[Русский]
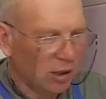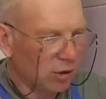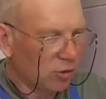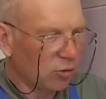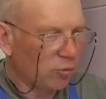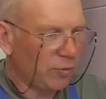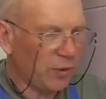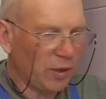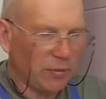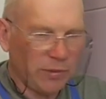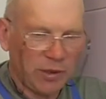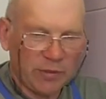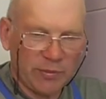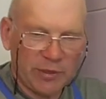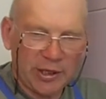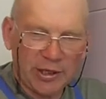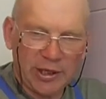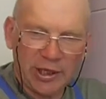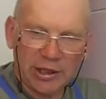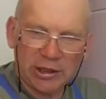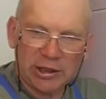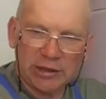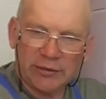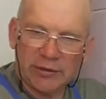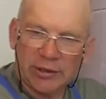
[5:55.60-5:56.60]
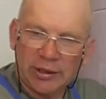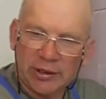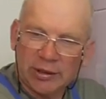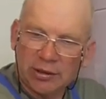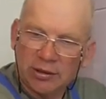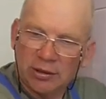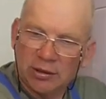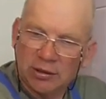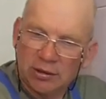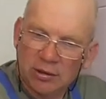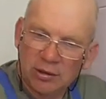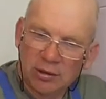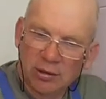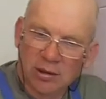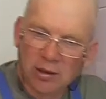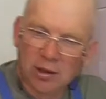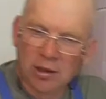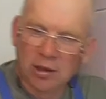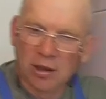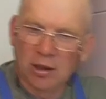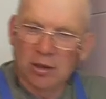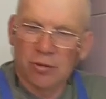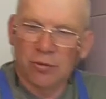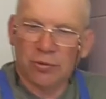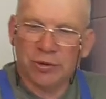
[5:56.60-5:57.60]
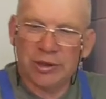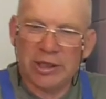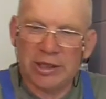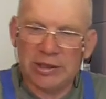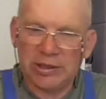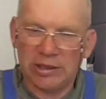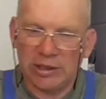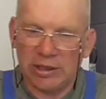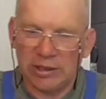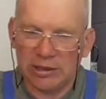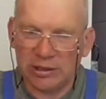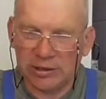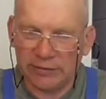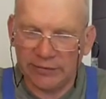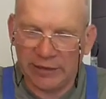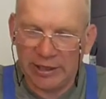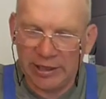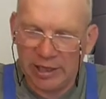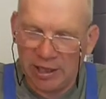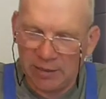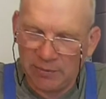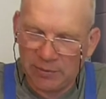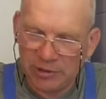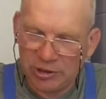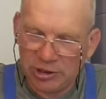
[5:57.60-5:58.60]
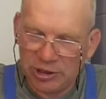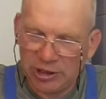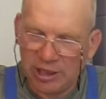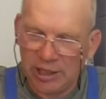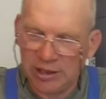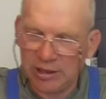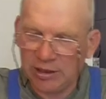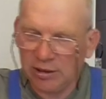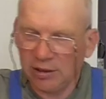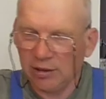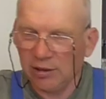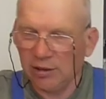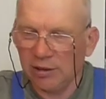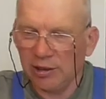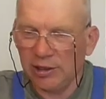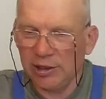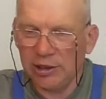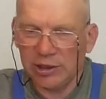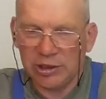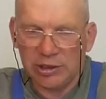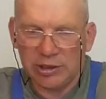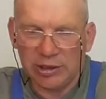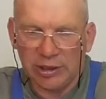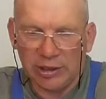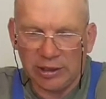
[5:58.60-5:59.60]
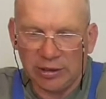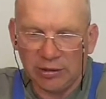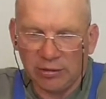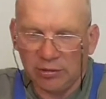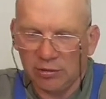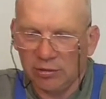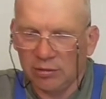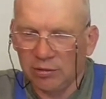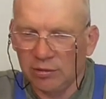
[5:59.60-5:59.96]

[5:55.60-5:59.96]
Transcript: Но помимо этого, у нас есть своя печать личная.